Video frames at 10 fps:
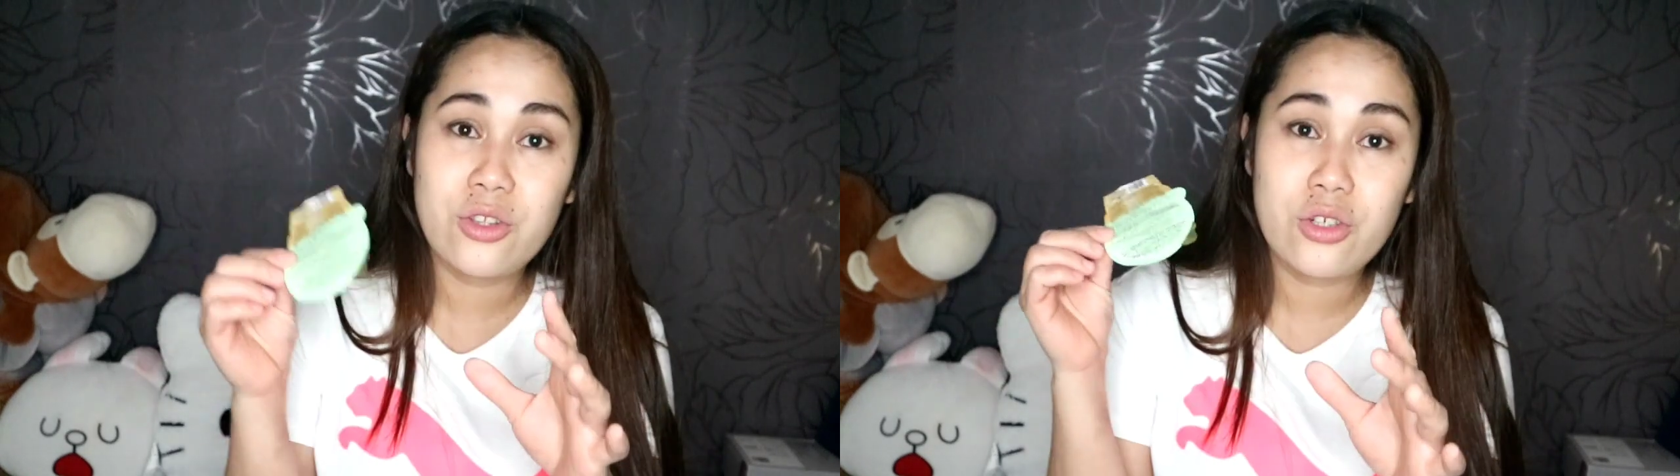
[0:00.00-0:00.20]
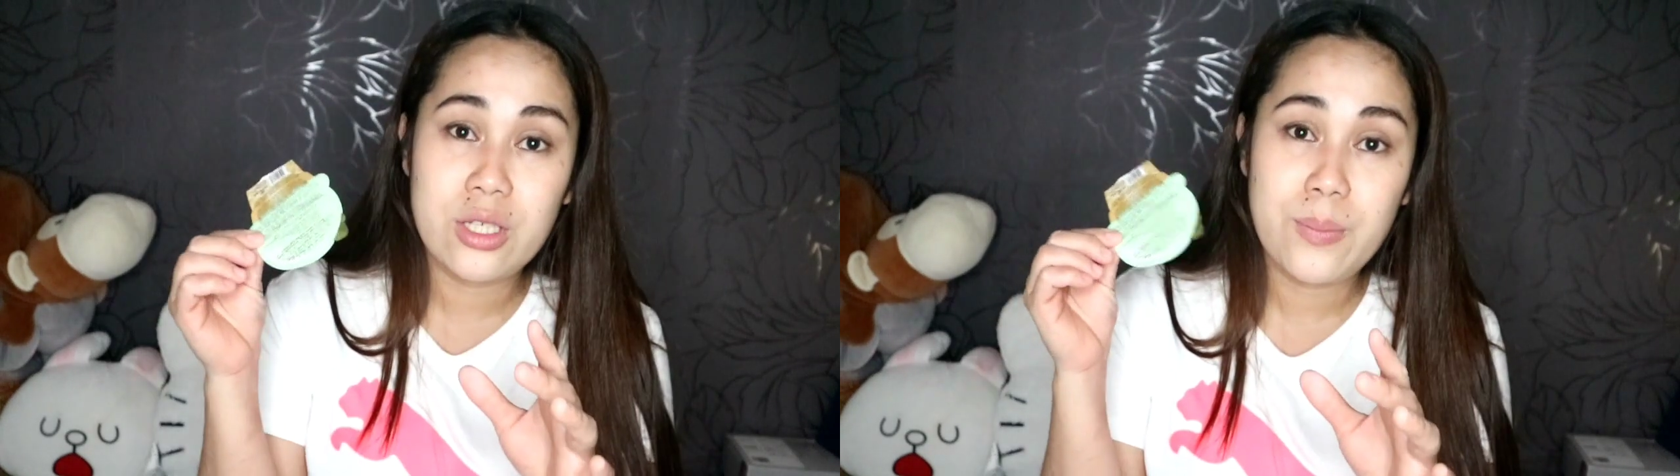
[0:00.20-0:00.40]

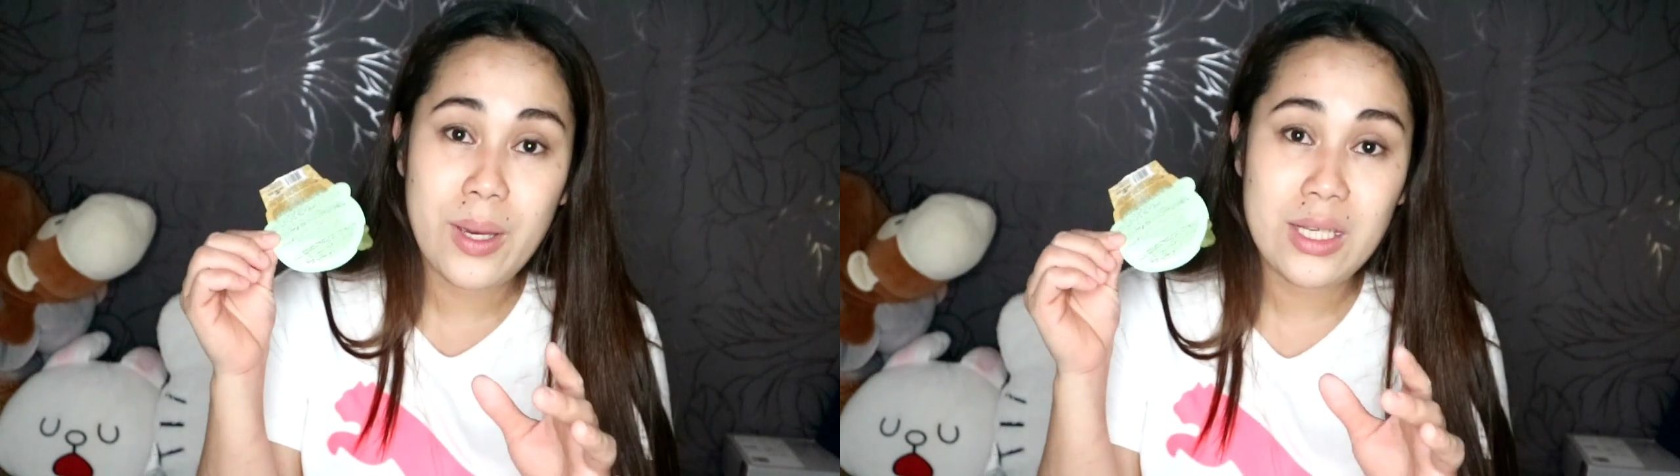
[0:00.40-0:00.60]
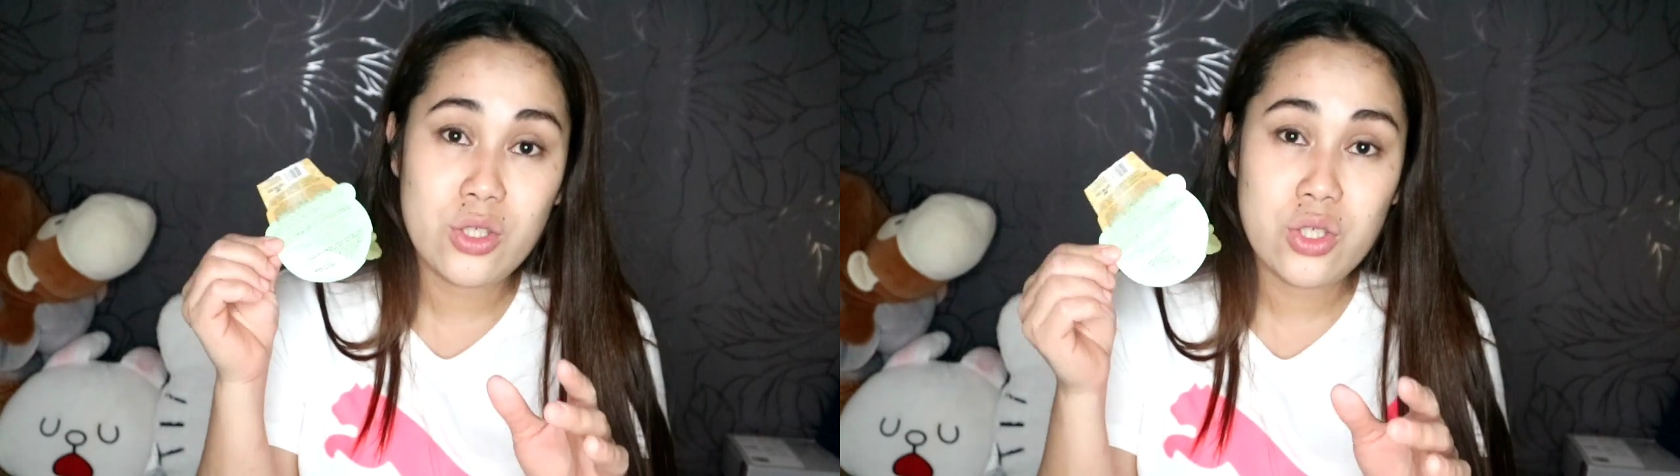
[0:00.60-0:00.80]
than
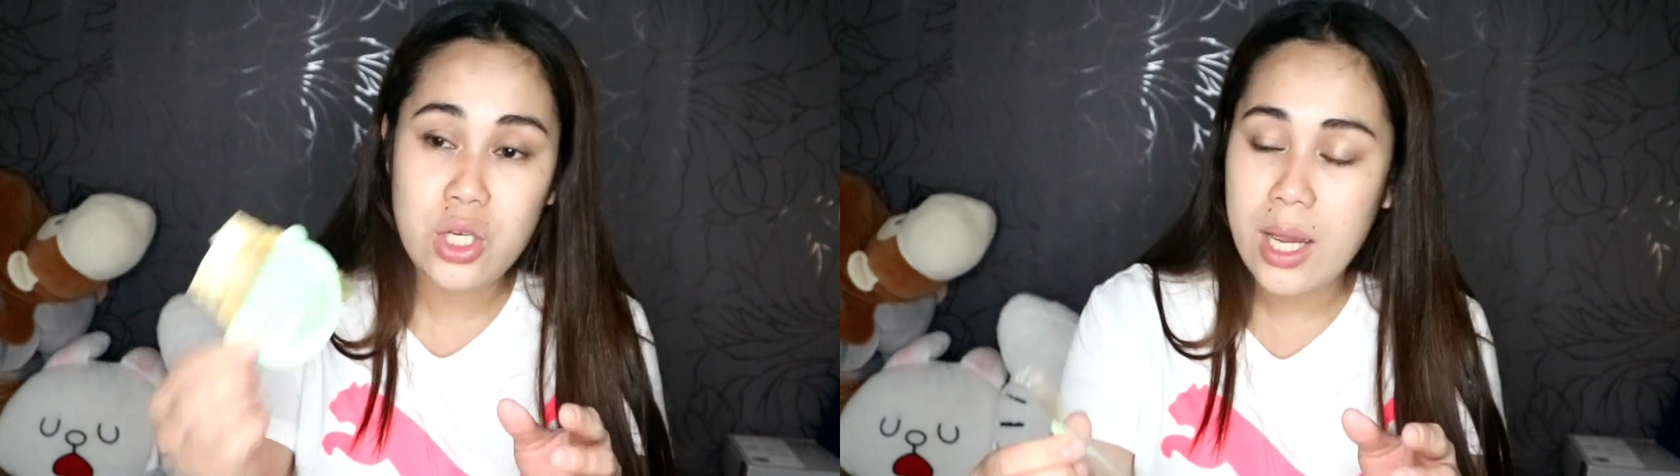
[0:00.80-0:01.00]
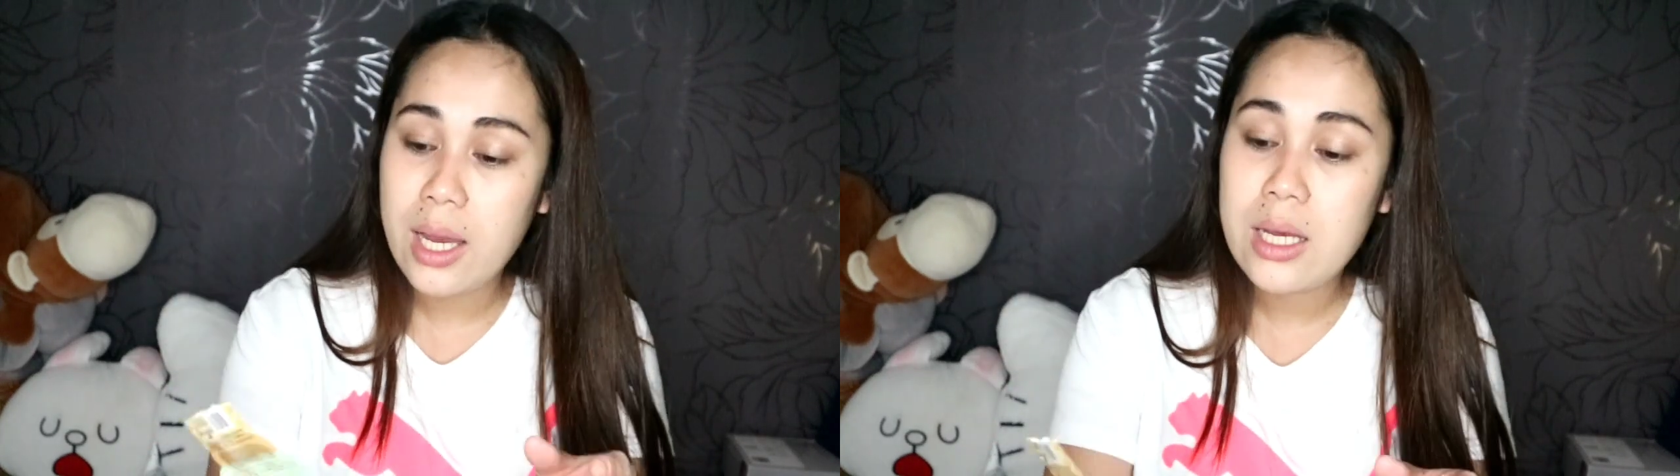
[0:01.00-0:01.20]
30
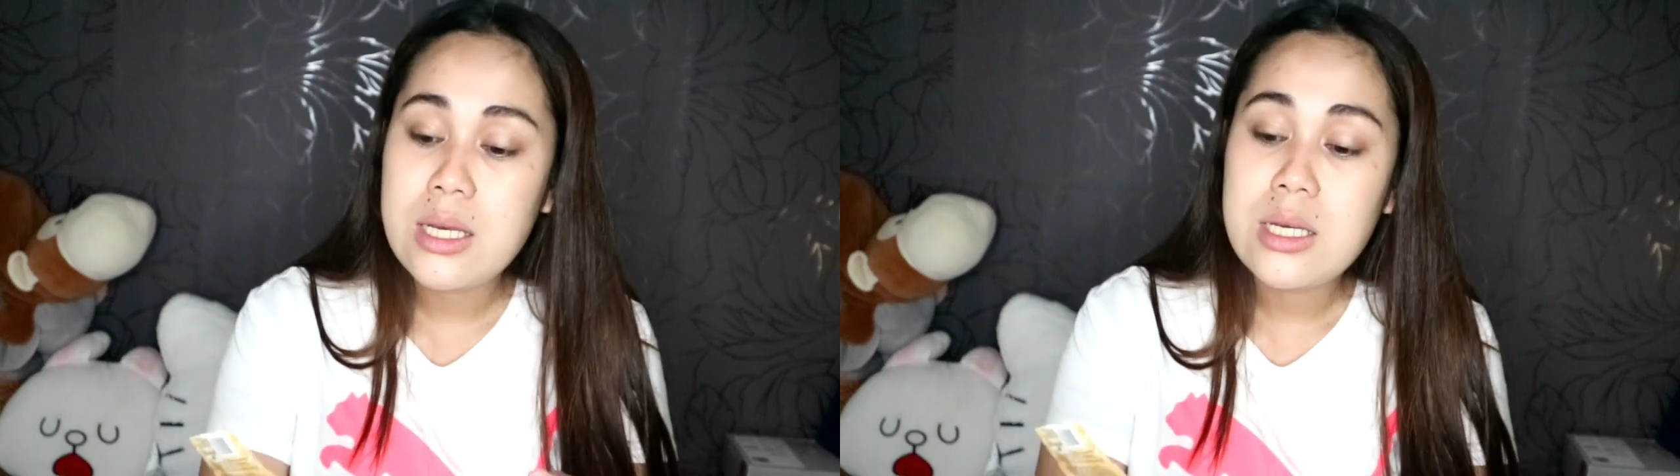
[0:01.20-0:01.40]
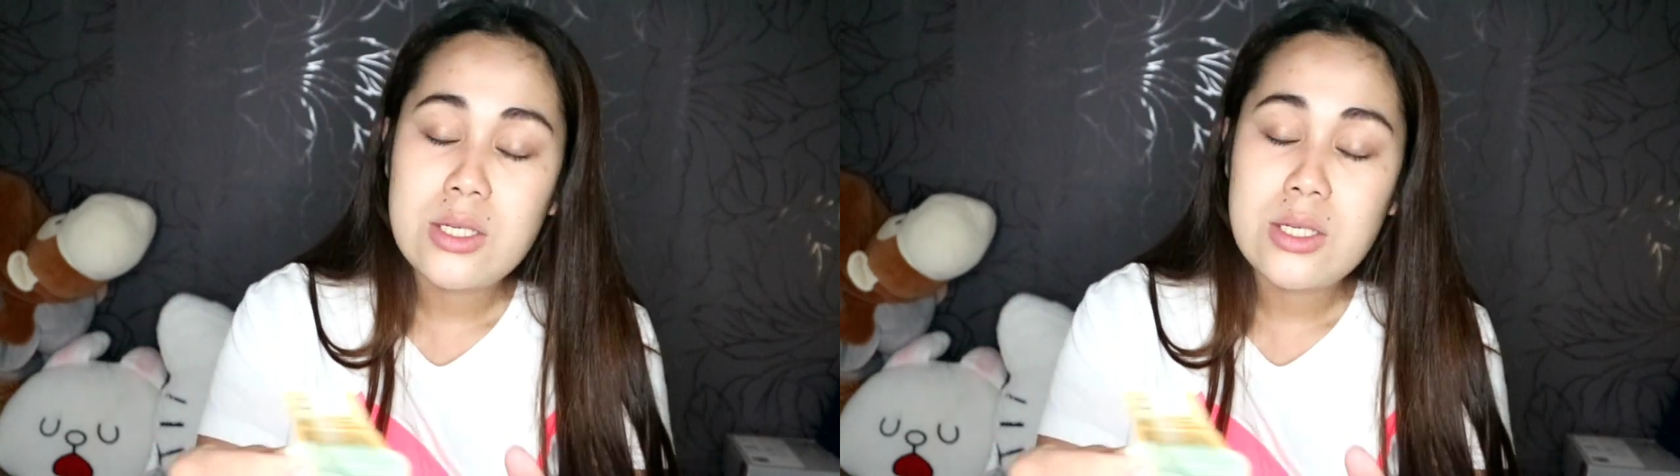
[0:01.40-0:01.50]
pesos siya